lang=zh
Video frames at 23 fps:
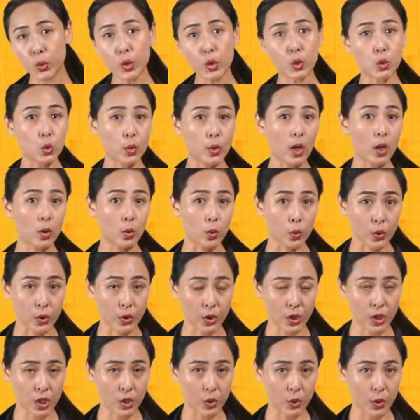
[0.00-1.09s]
域主要股
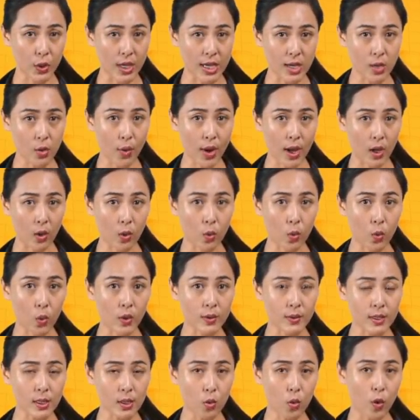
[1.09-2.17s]
市却因为国
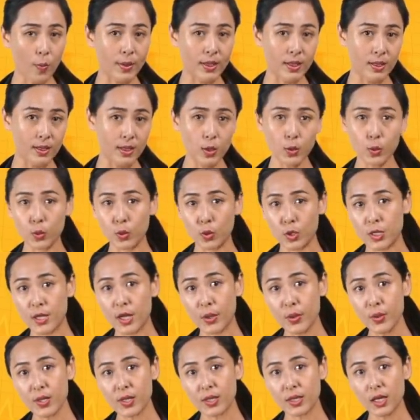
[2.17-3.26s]
际货币基金组织的
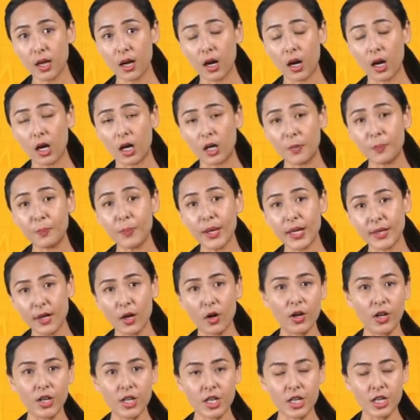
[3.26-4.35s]
预测而背
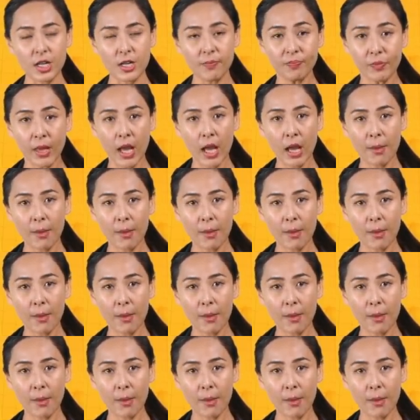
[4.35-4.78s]
道而驰。